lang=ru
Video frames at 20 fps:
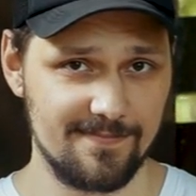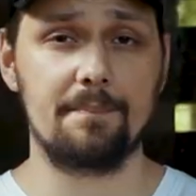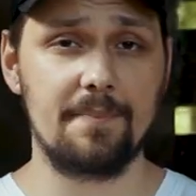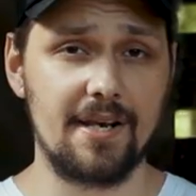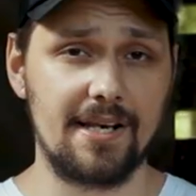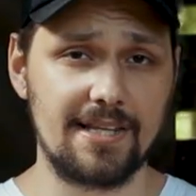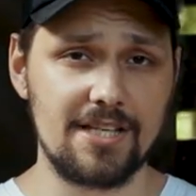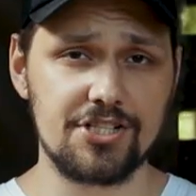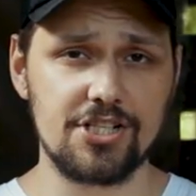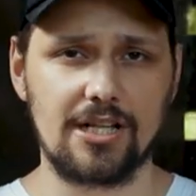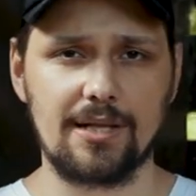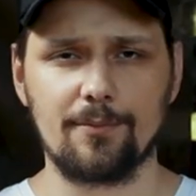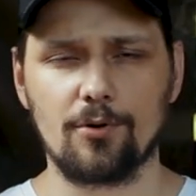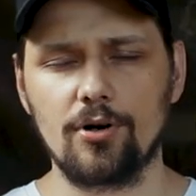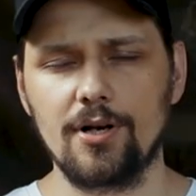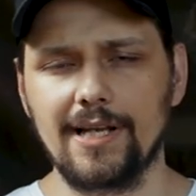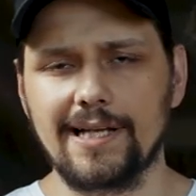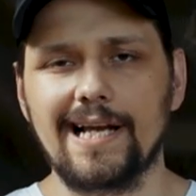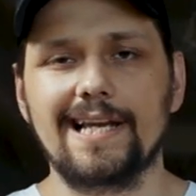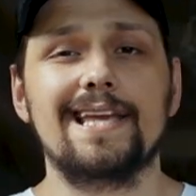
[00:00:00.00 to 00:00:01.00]
Перед началом
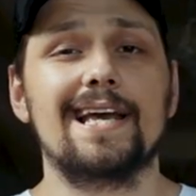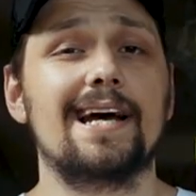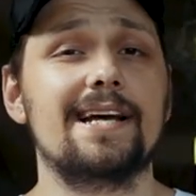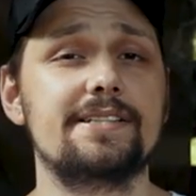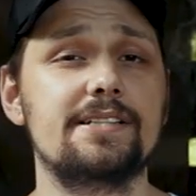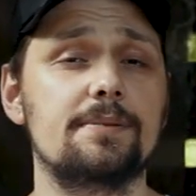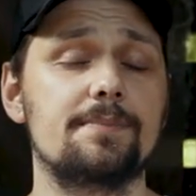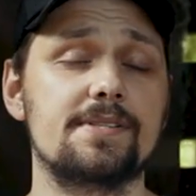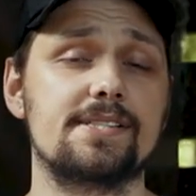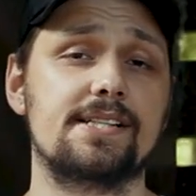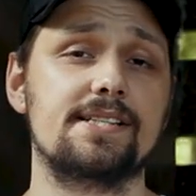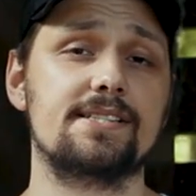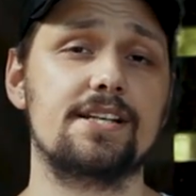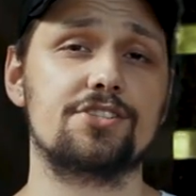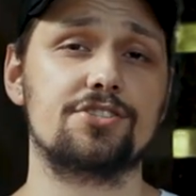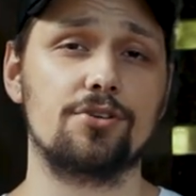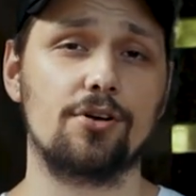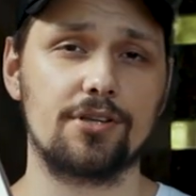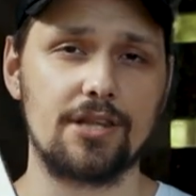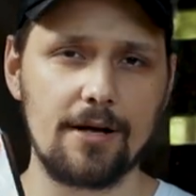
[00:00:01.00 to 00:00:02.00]
ролика я хотел бы сказать,
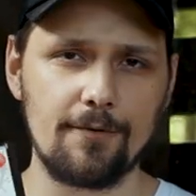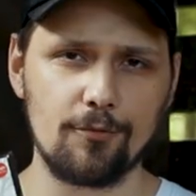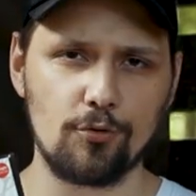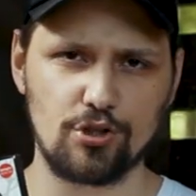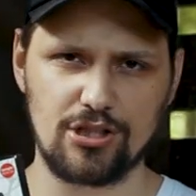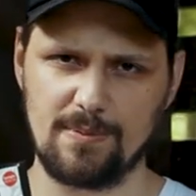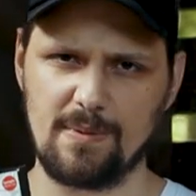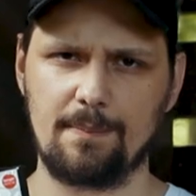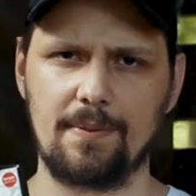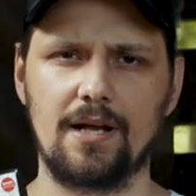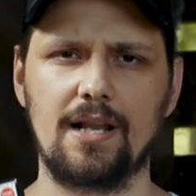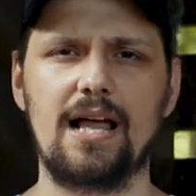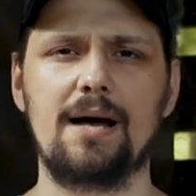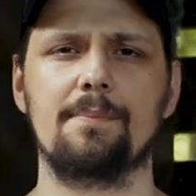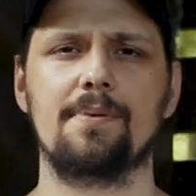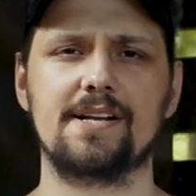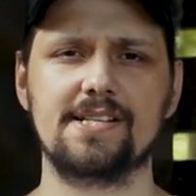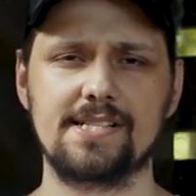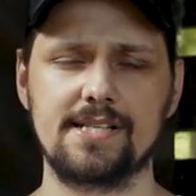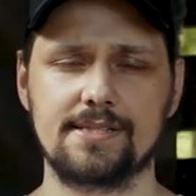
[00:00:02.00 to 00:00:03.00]
что к нам в руки попал
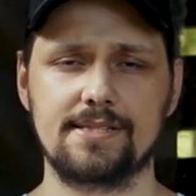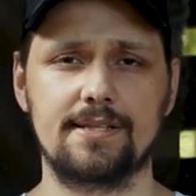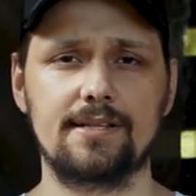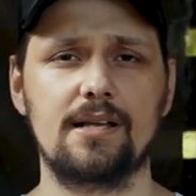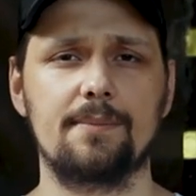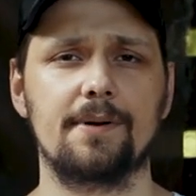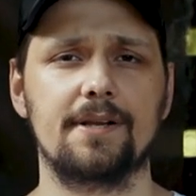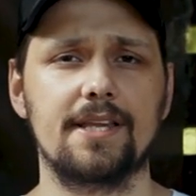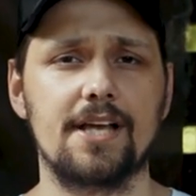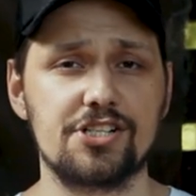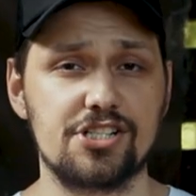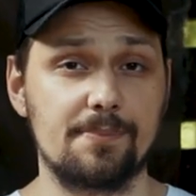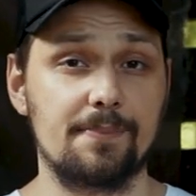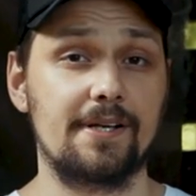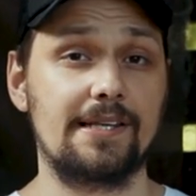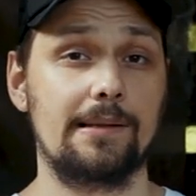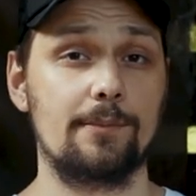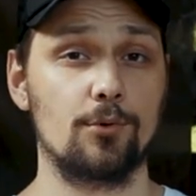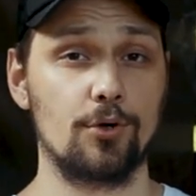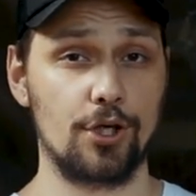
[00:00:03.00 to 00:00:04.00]
образец не для продажи,
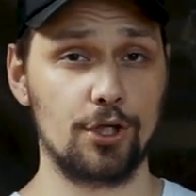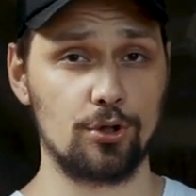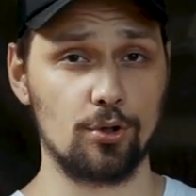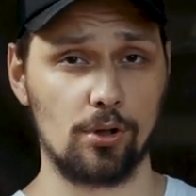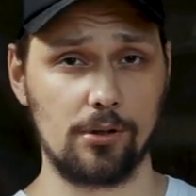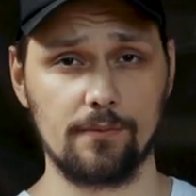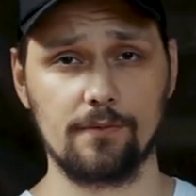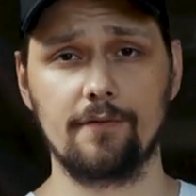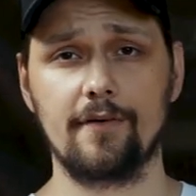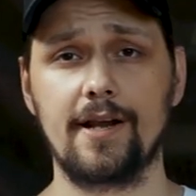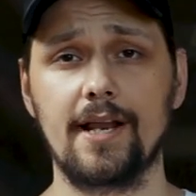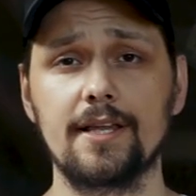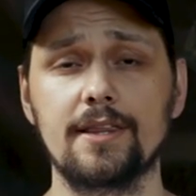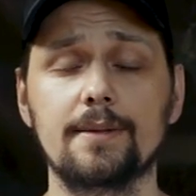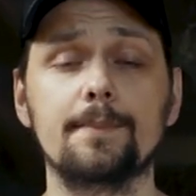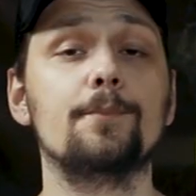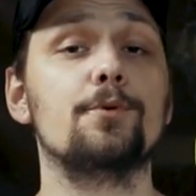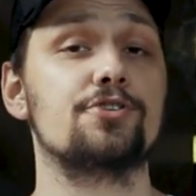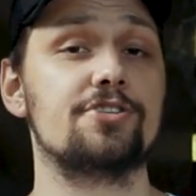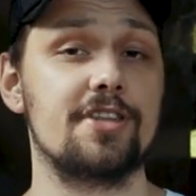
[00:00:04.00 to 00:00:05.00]
поэтому итоговый
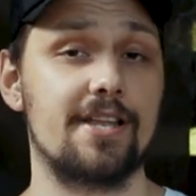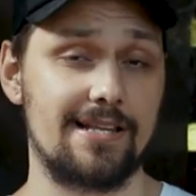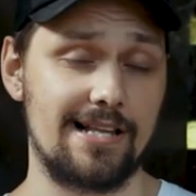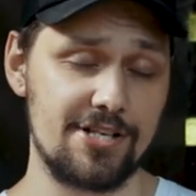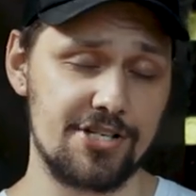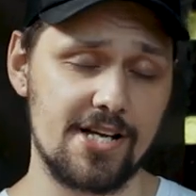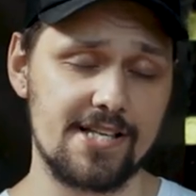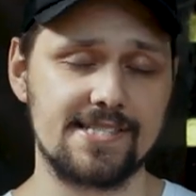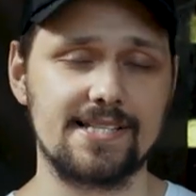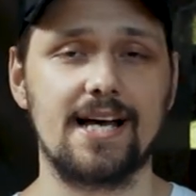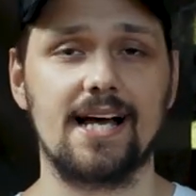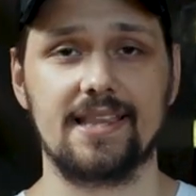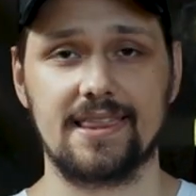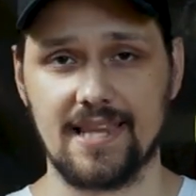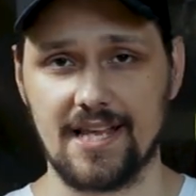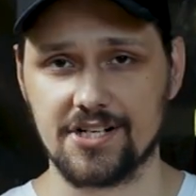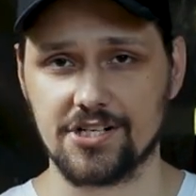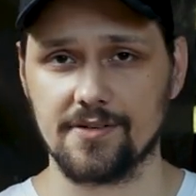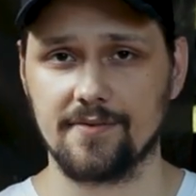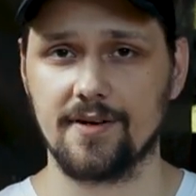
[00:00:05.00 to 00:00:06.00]
вариант может отличаться от
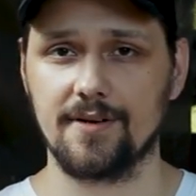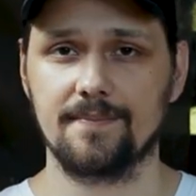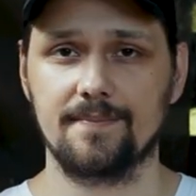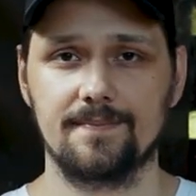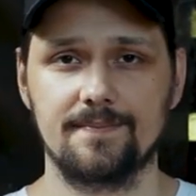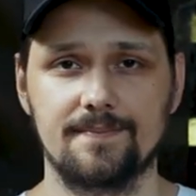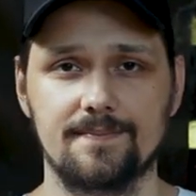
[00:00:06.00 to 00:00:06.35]
нашего.